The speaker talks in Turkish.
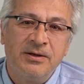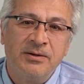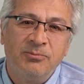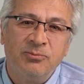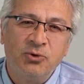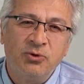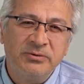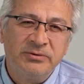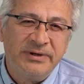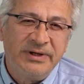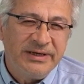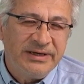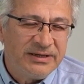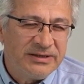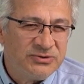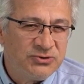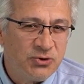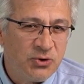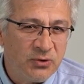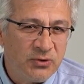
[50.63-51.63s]
Bununla
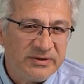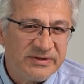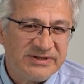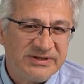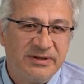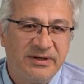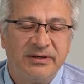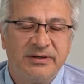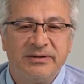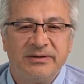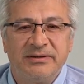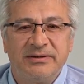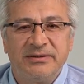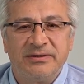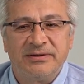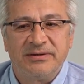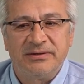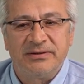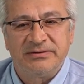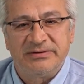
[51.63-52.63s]
ilgili çok kısa e,
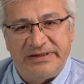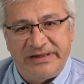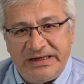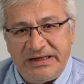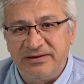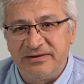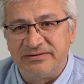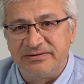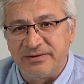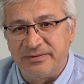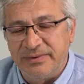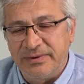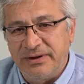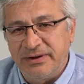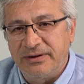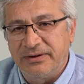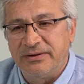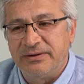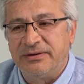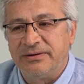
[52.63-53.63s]
değildi
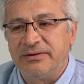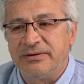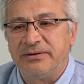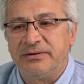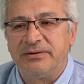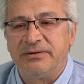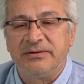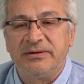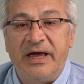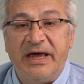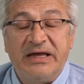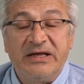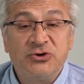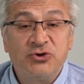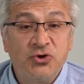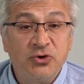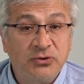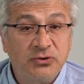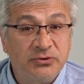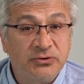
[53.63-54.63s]
tabii. E, en
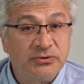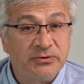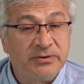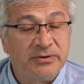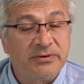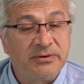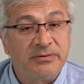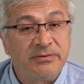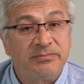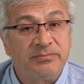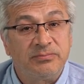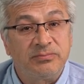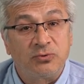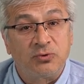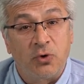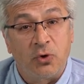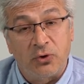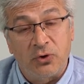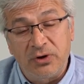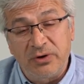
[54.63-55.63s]
çok e,
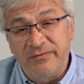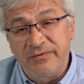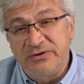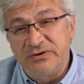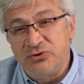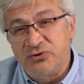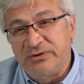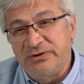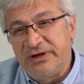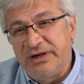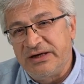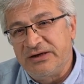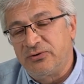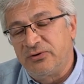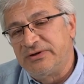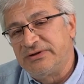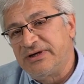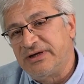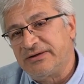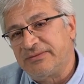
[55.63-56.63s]
koronavirüs için gerekli
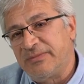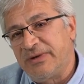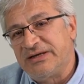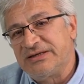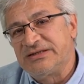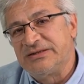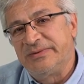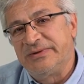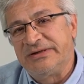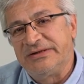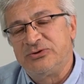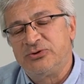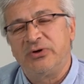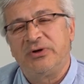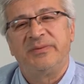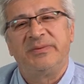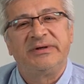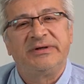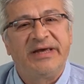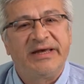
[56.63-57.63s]
olacak malzemelerin
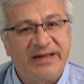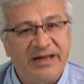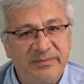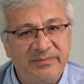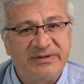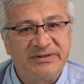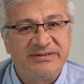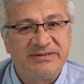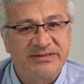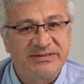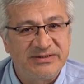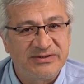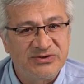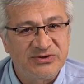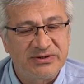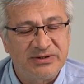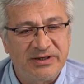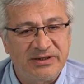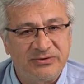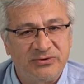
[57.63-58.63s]
şöyle bir genel bir listesini
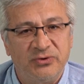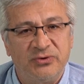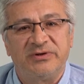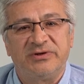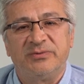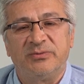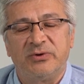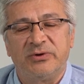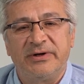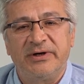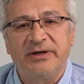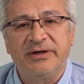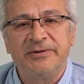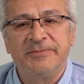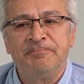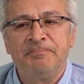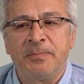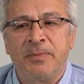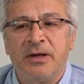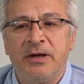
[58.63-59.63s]
çıkardık yönetim
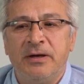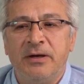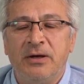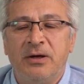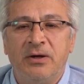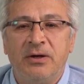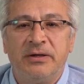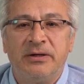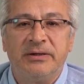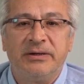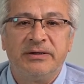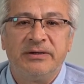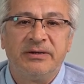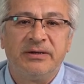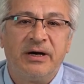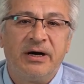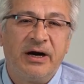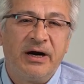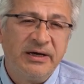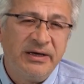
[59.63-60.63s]
olarak e,
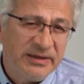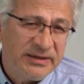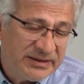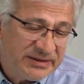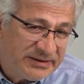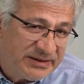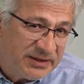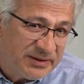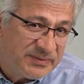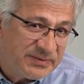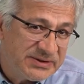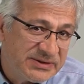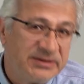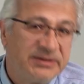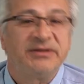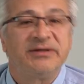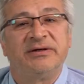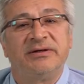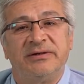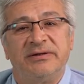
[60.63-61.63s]
aylık giderimizi
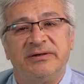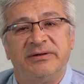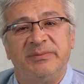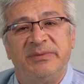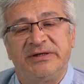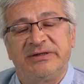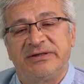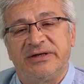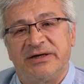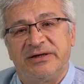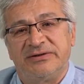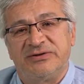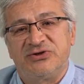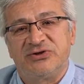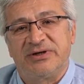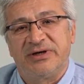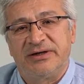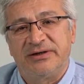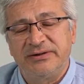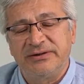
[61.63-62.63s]
e, miktarını
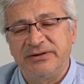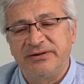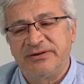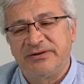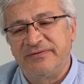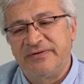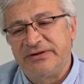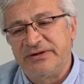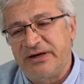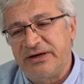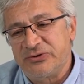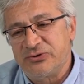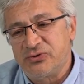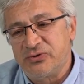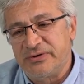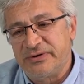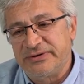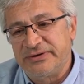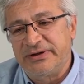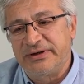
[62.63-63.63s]
çıkardık ve daha
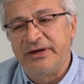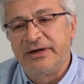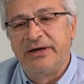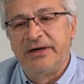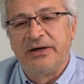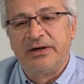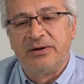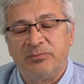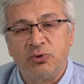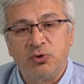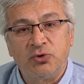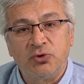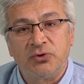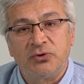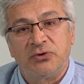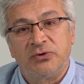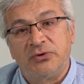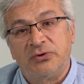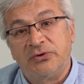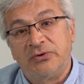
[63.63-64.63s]
sonra da bunu
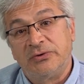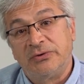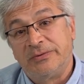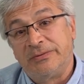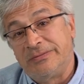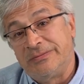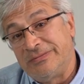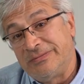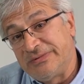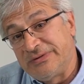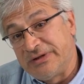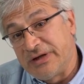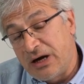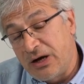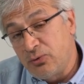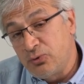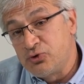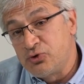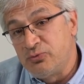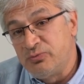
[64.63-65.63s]
e,
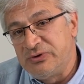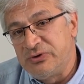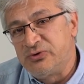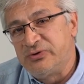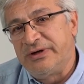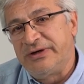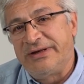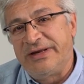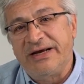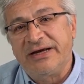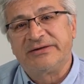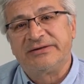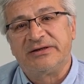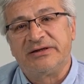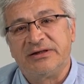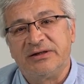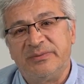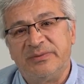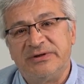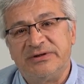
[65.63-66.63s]
daha uzun bir süre ne kadar
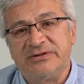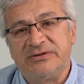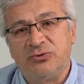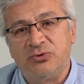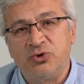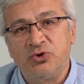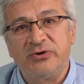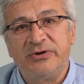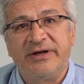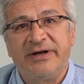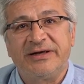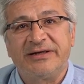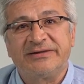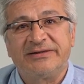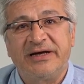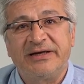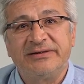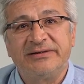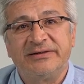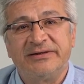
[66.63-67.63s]
alabiliriz
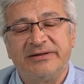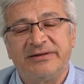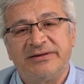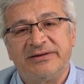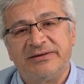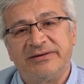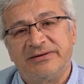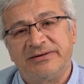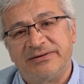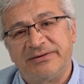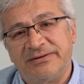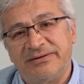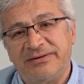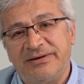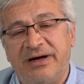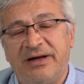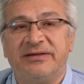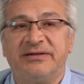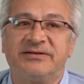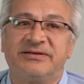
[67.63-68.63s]
düşünerekten e,
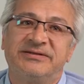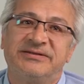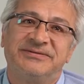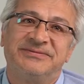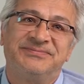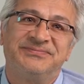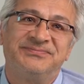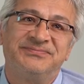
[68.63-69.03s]
aldık.